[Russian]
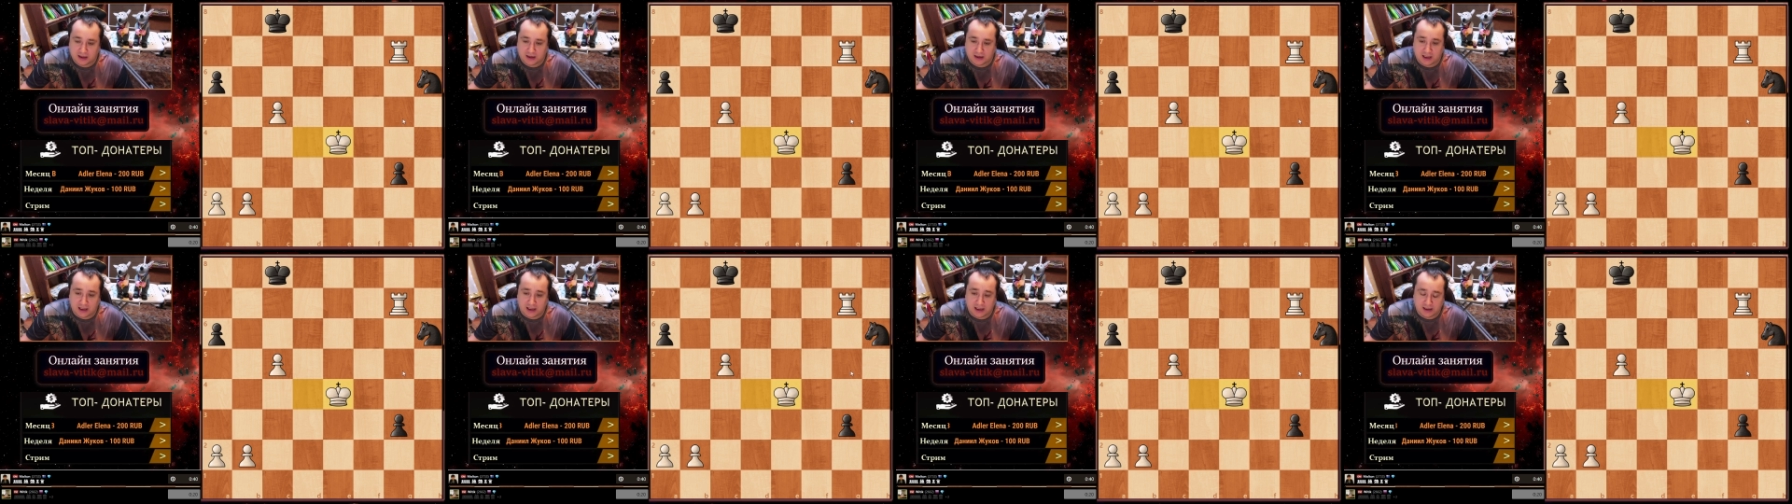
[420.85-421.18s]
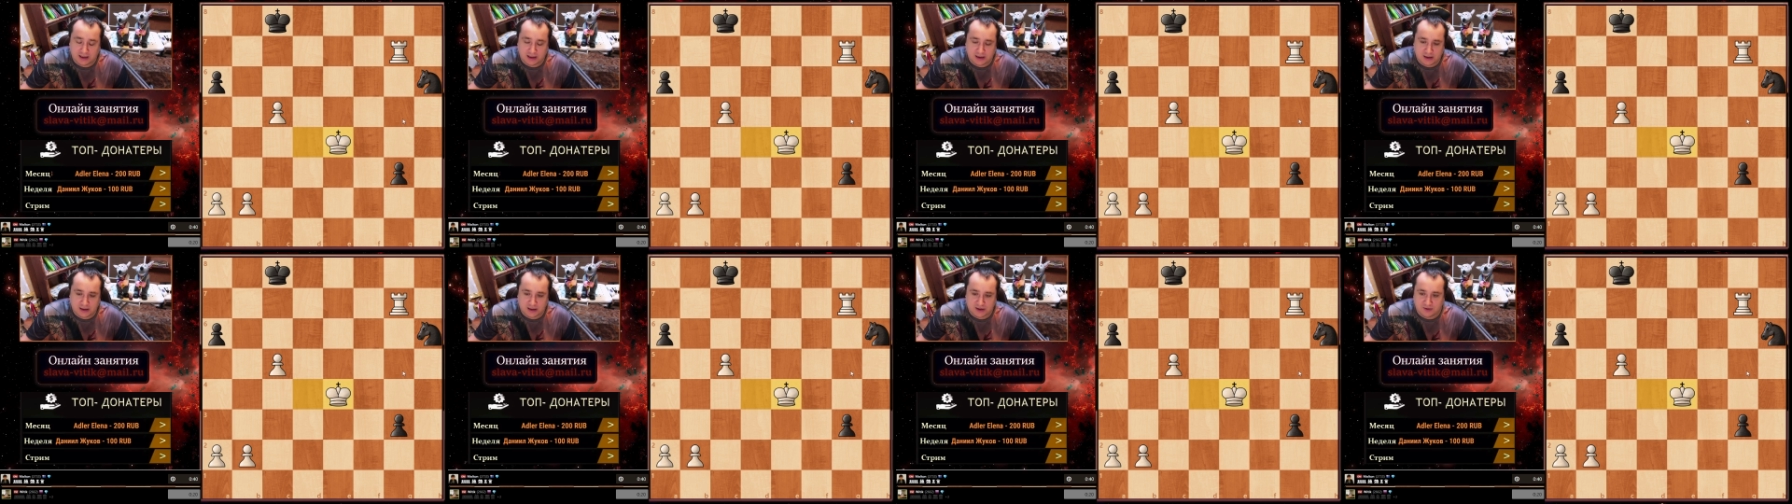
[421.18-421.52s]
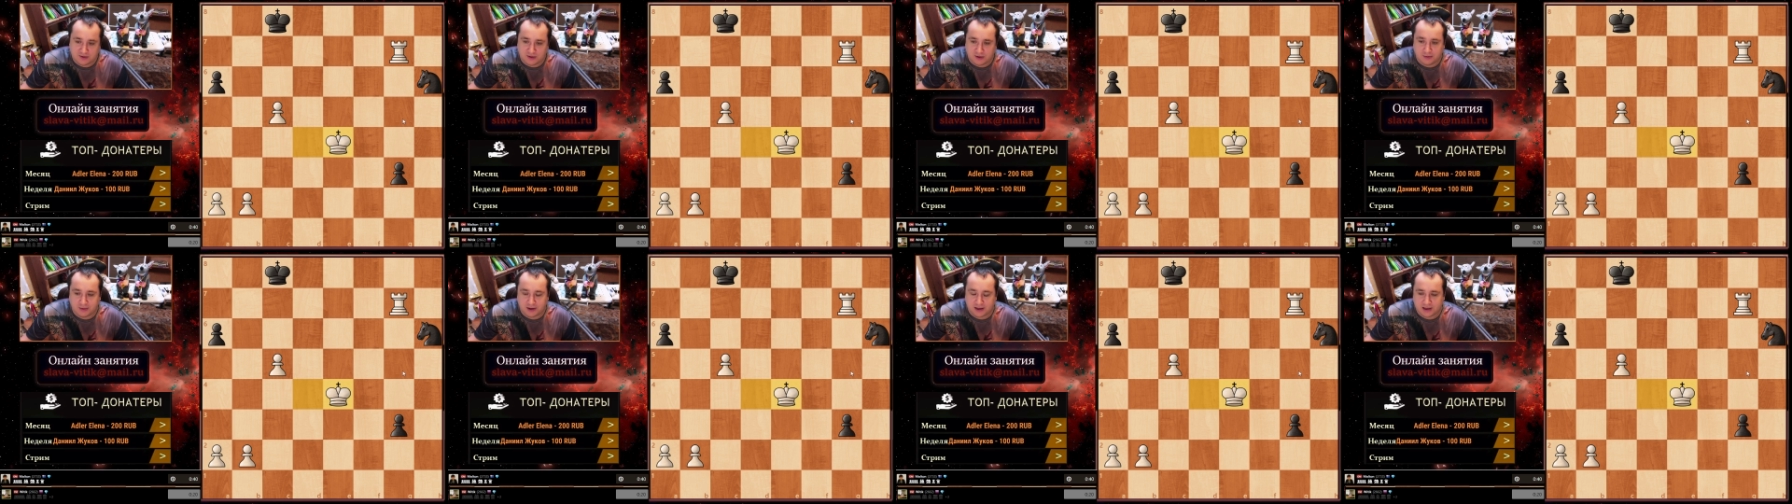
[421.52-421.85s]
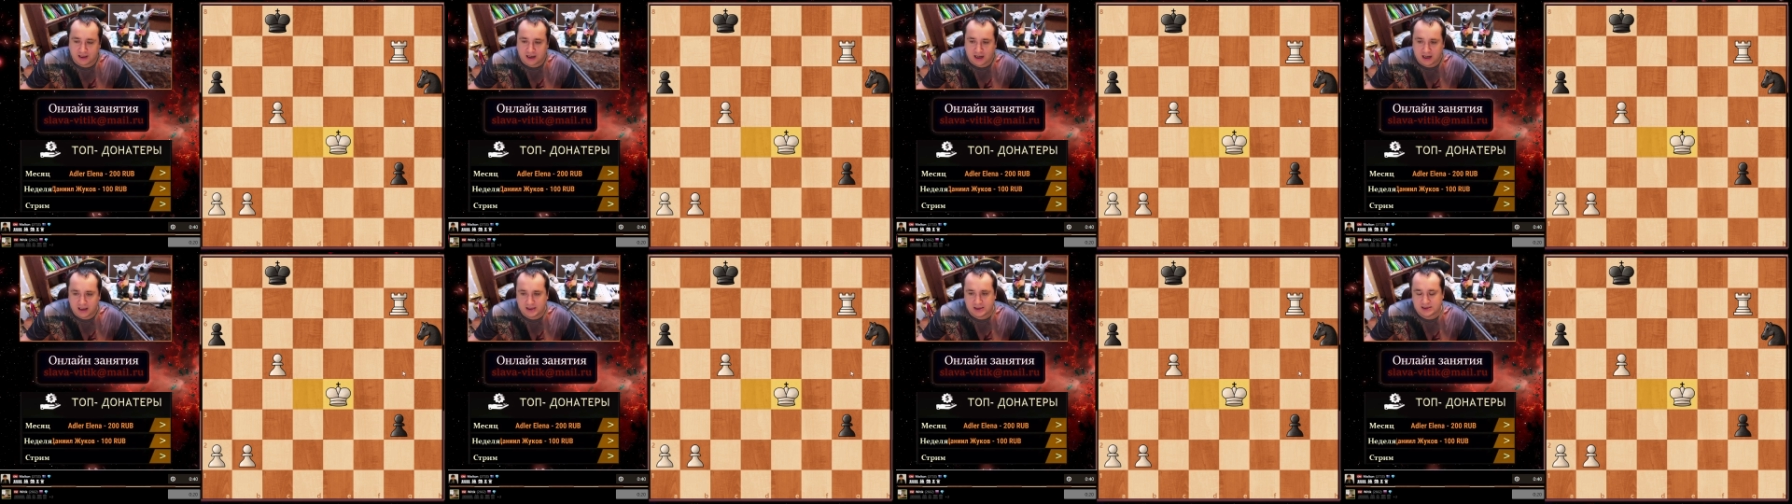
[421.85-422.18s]
Да, я надеюсь, вам
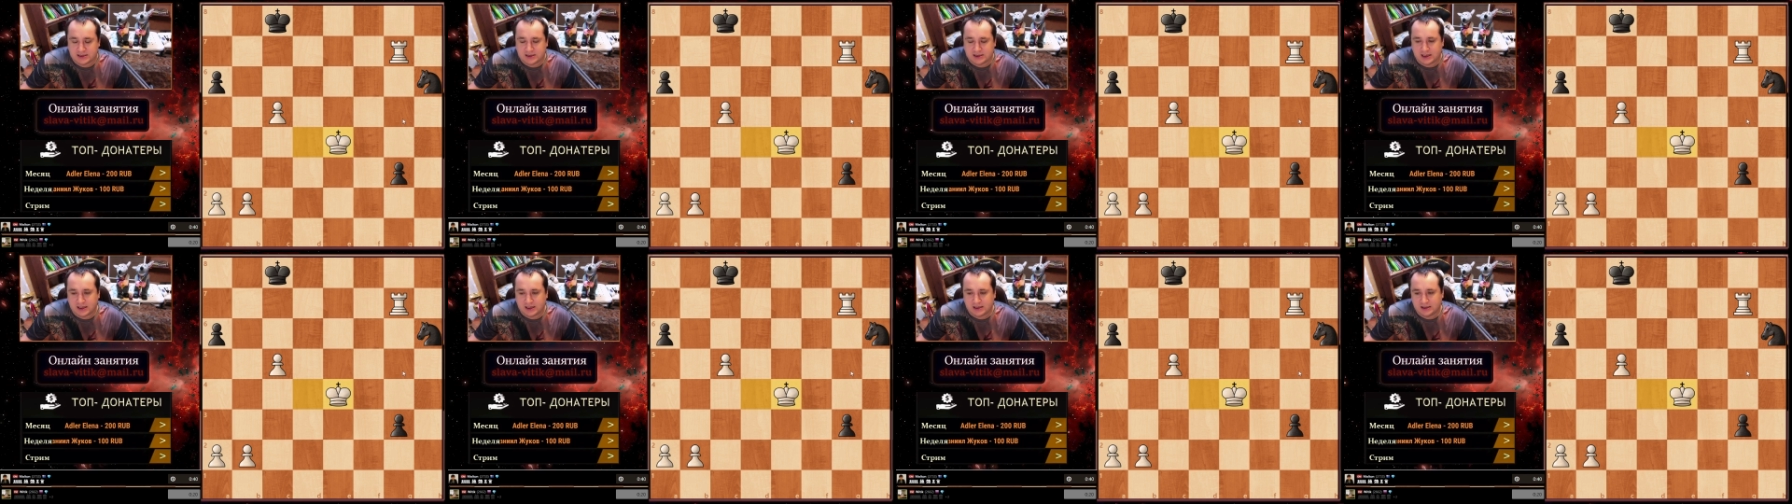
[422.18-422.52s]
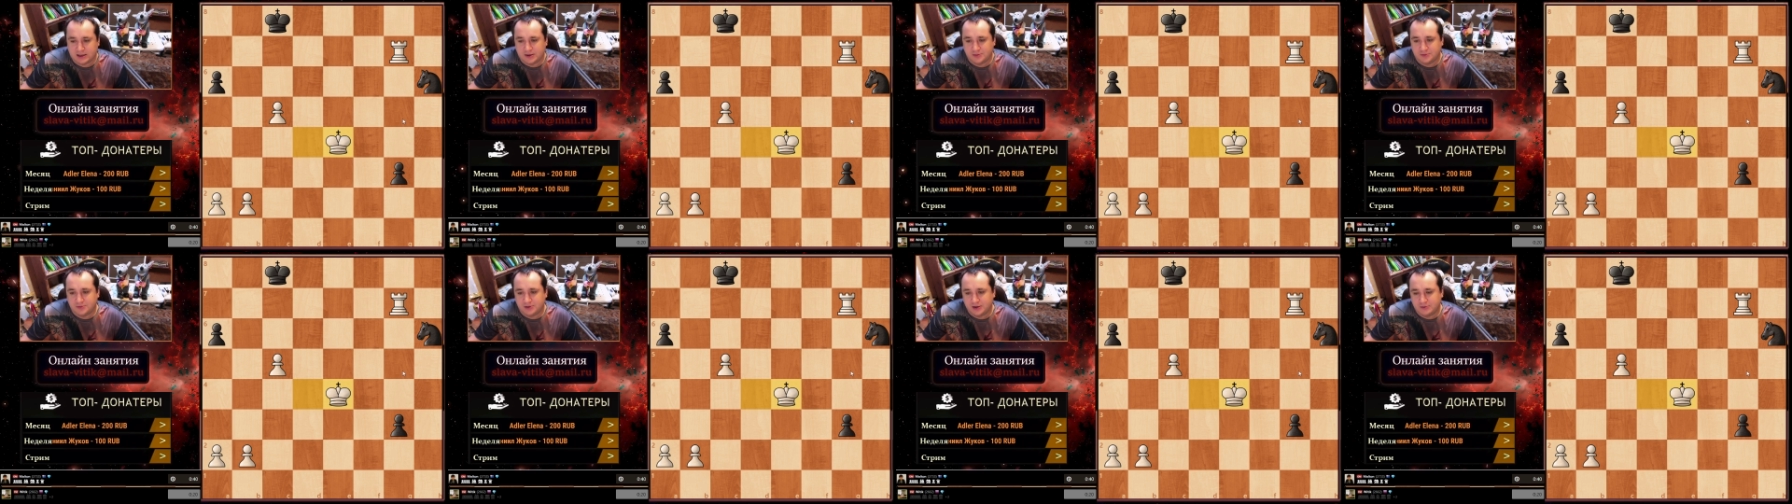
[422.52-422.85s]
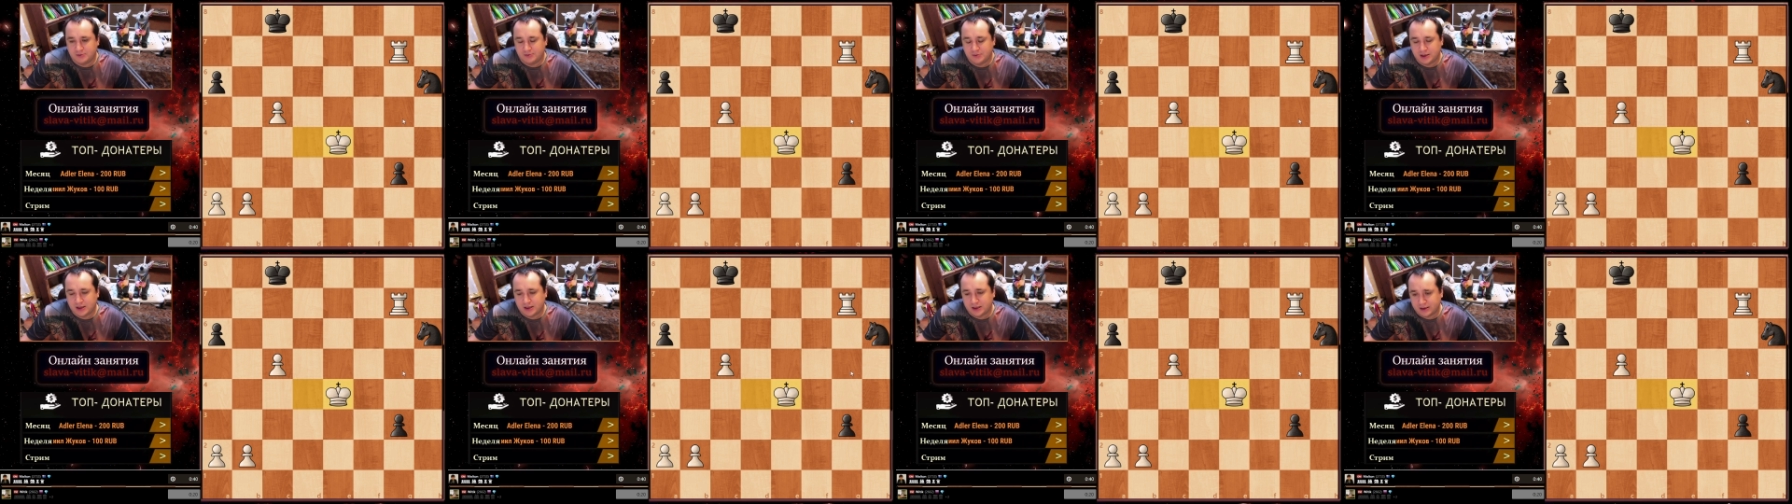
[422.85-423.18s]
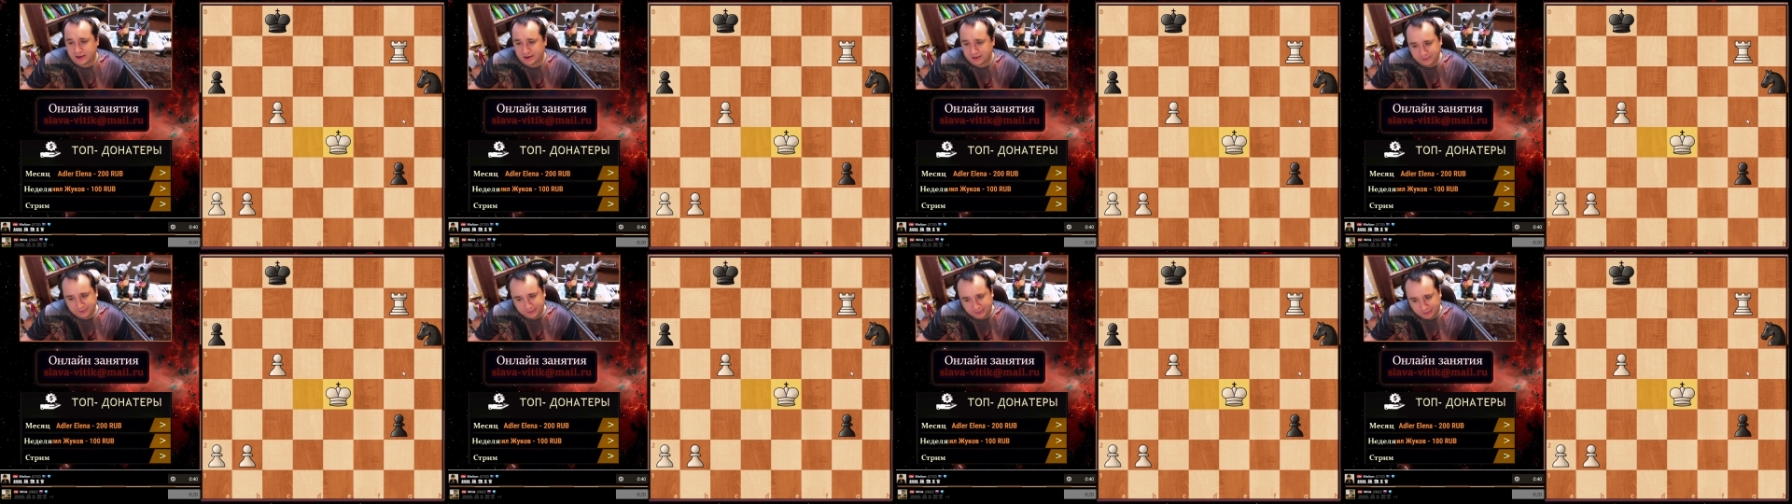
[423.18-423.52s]
понравились данные
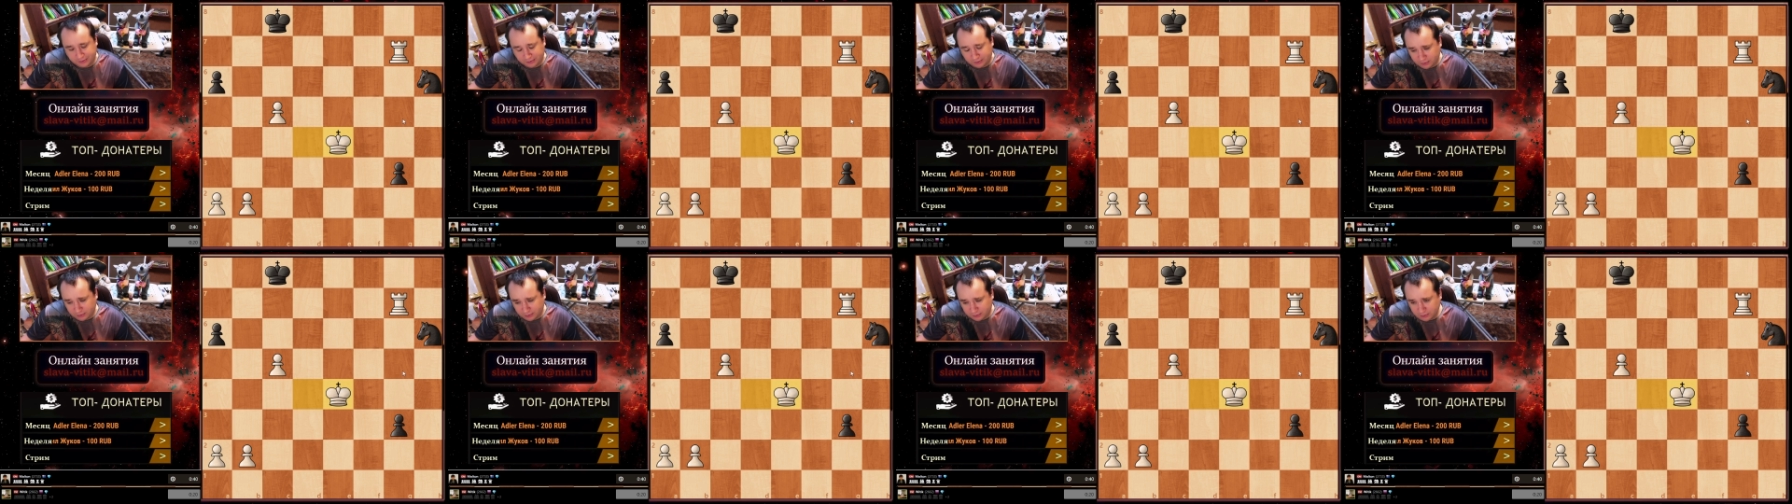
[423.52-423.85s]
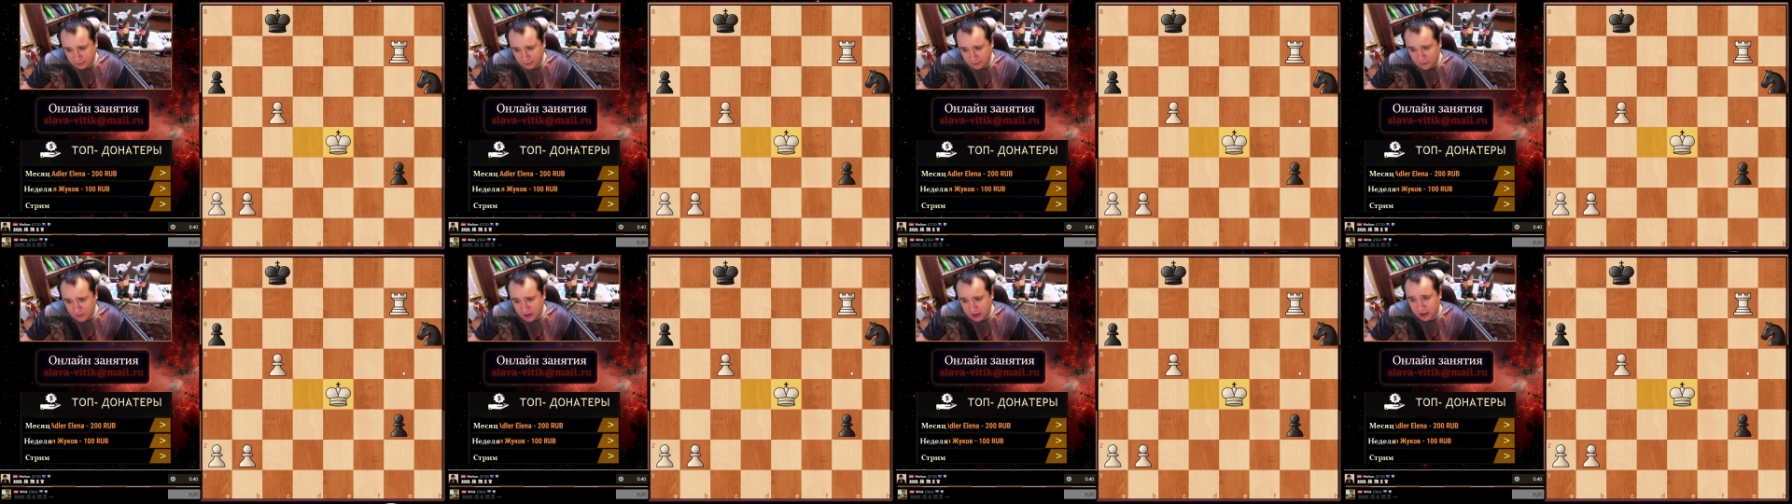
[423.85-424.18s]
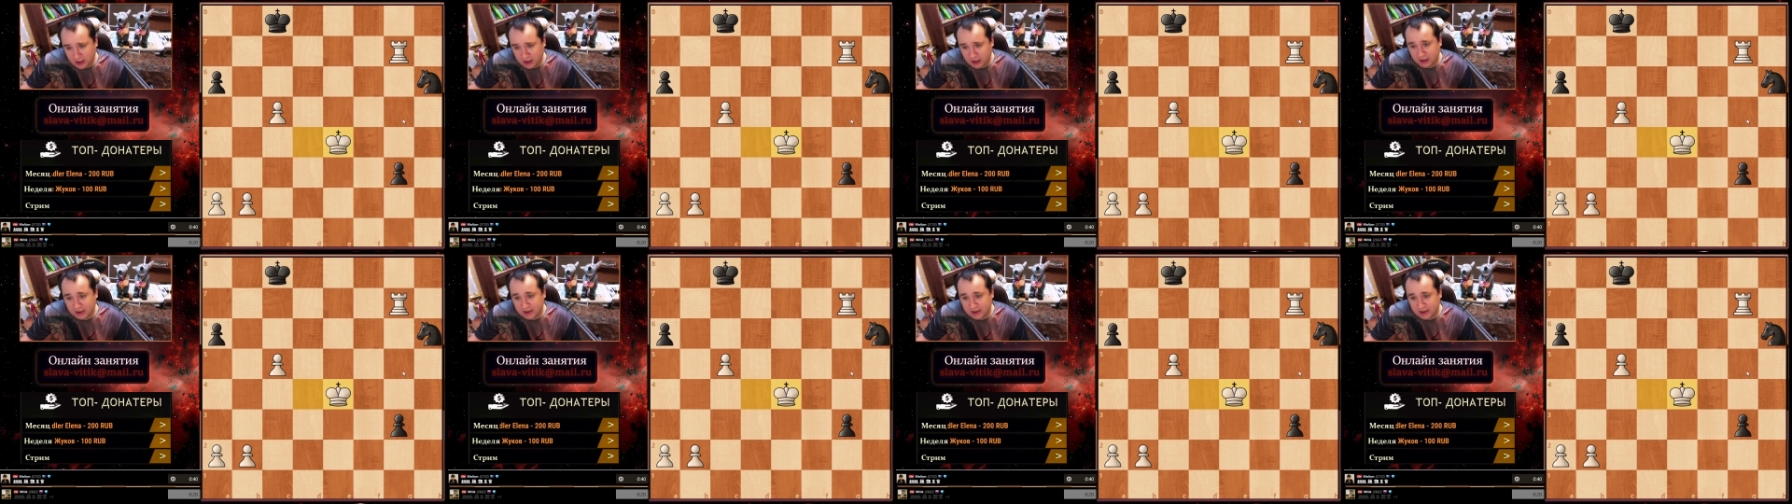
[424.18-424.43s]
примеры. А,